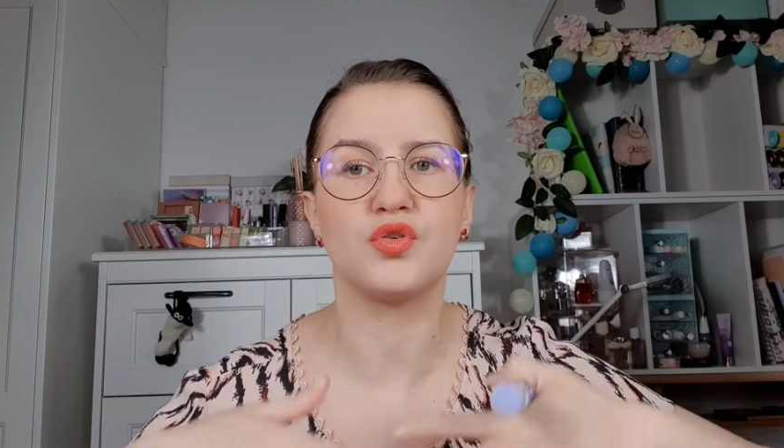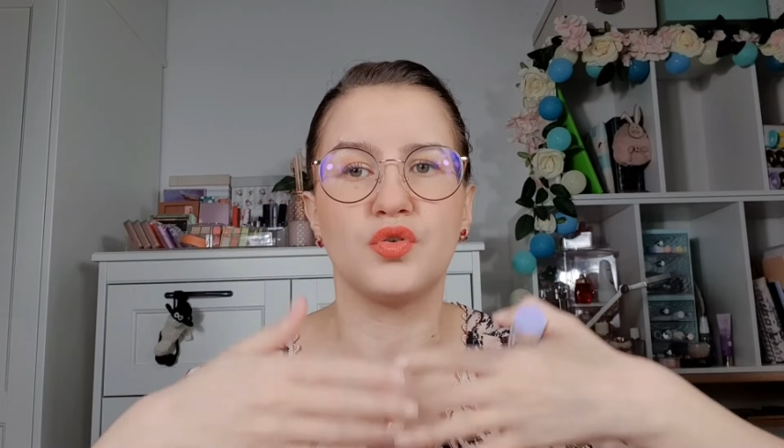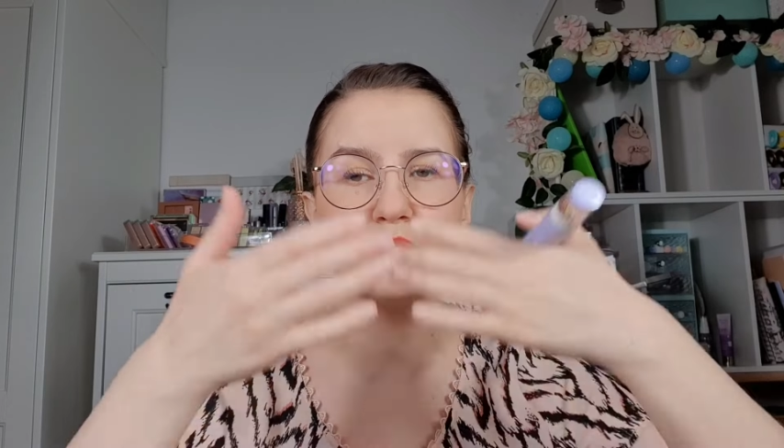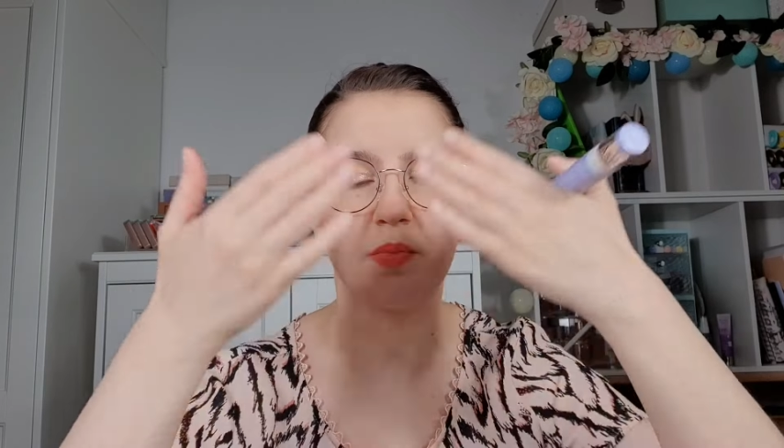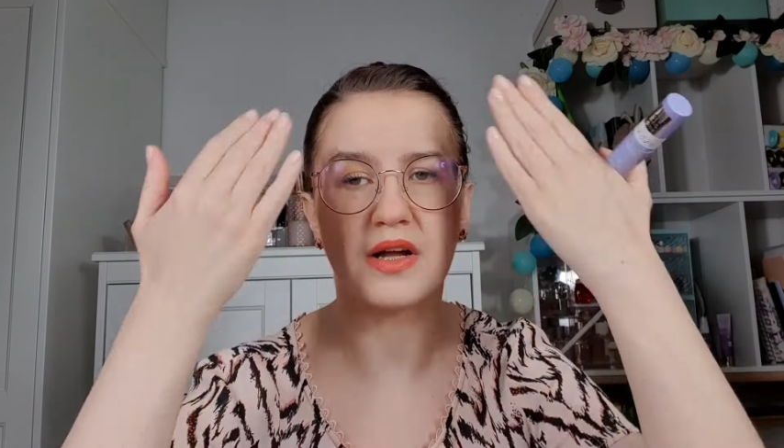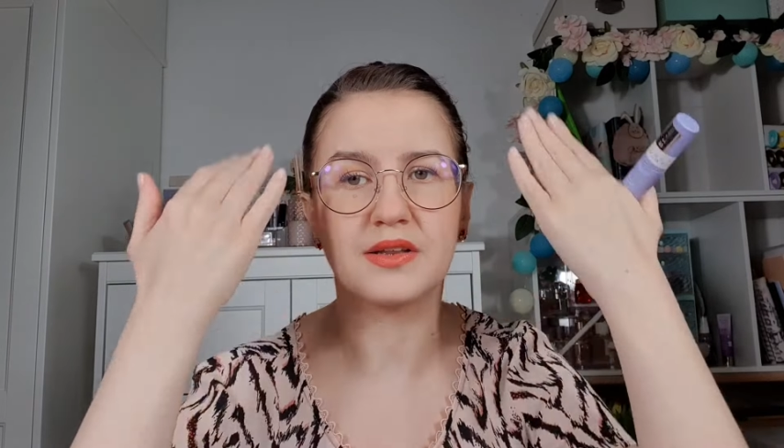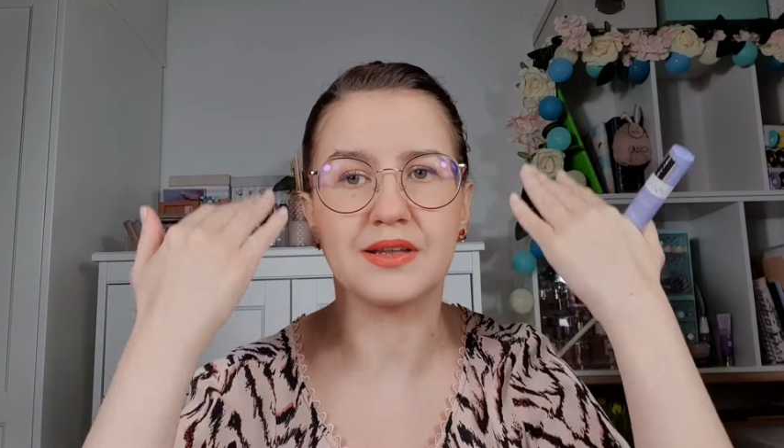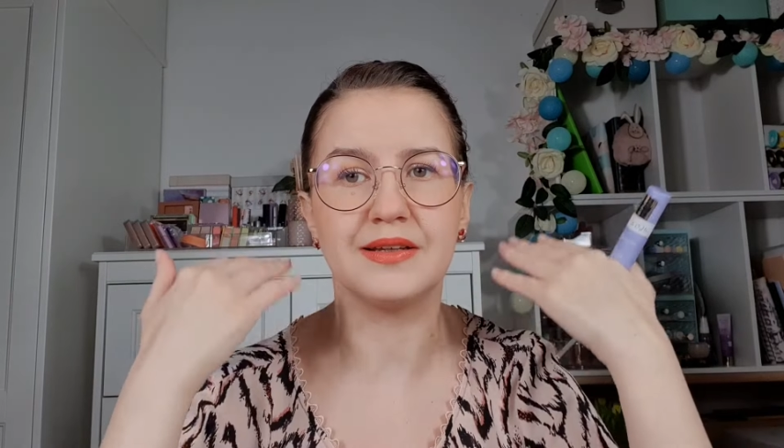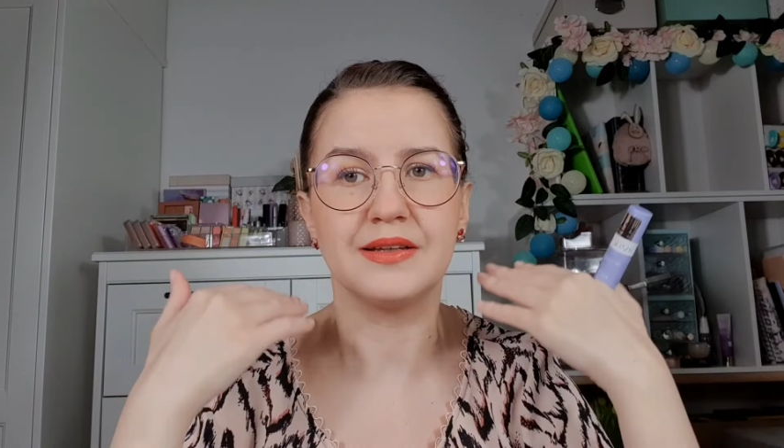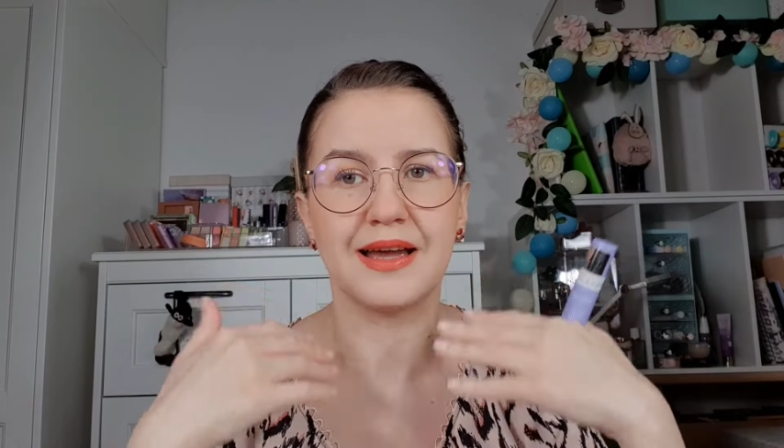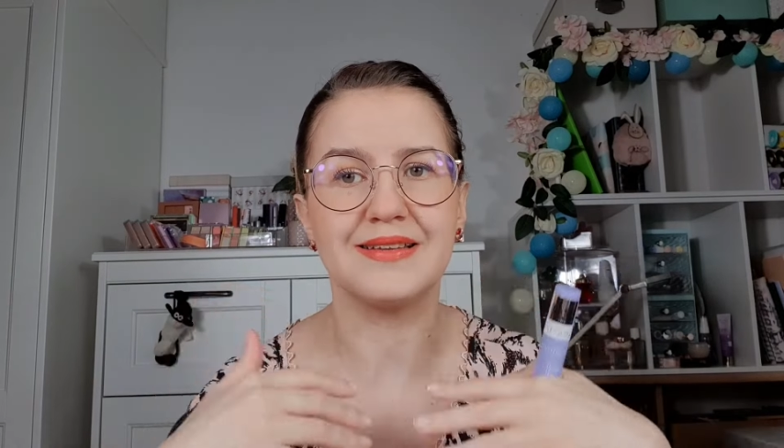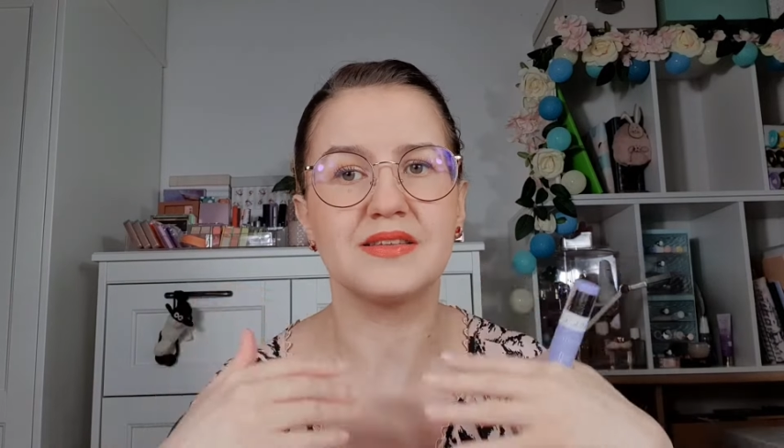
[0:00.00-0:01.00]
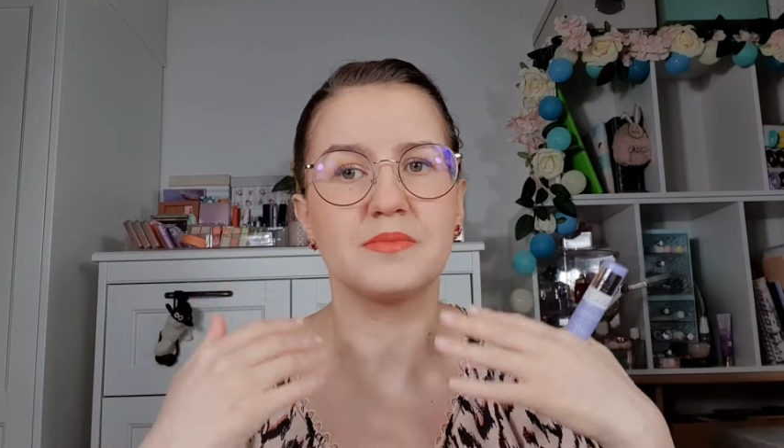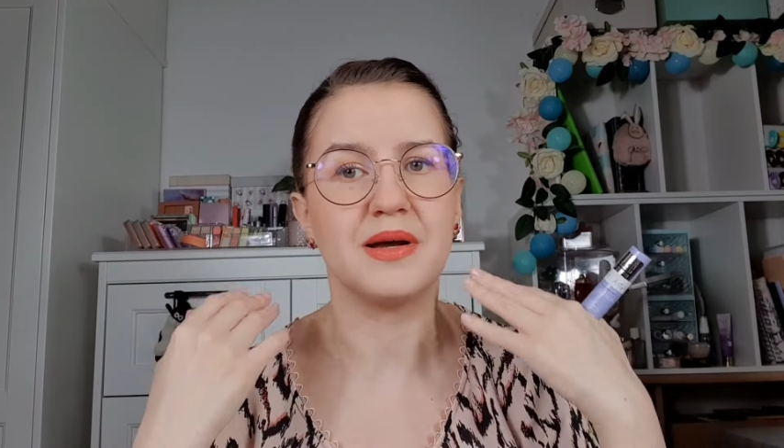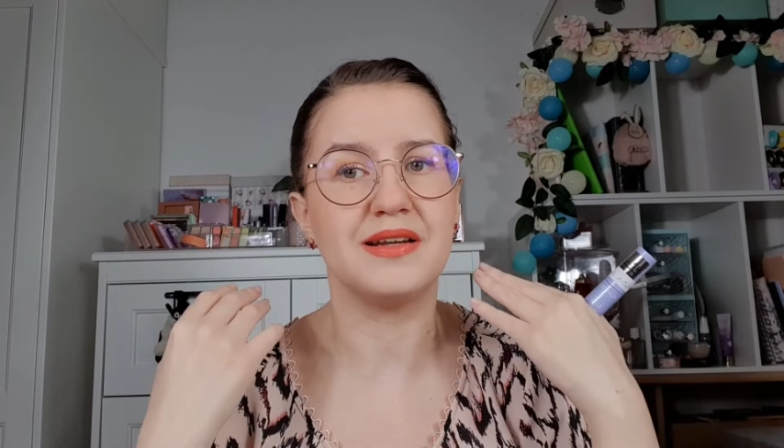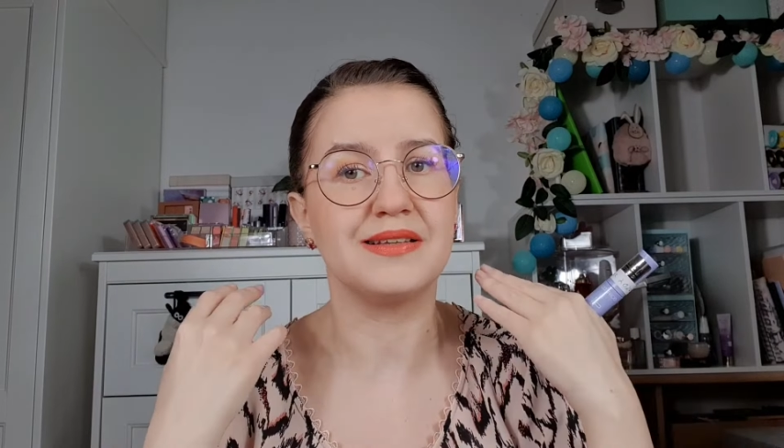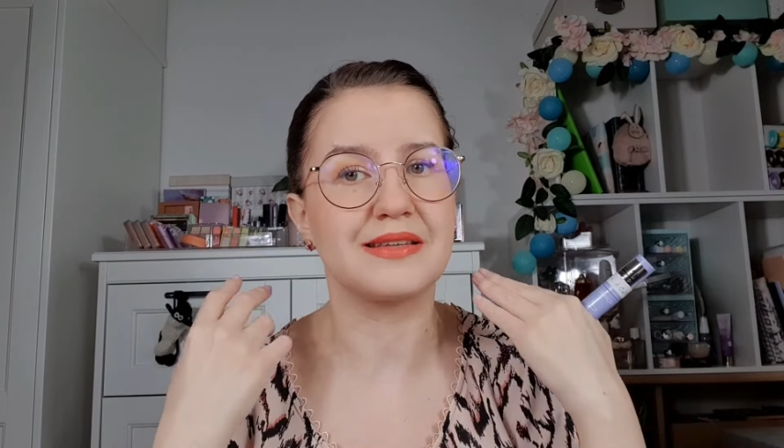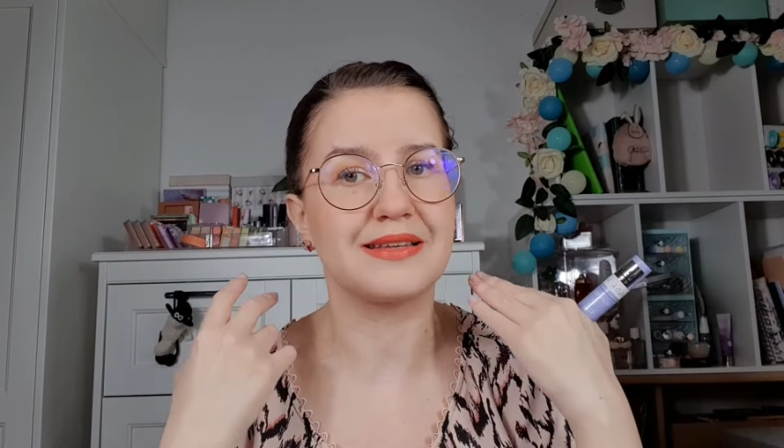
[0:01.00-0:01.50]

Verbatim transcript: und mache den Rest meines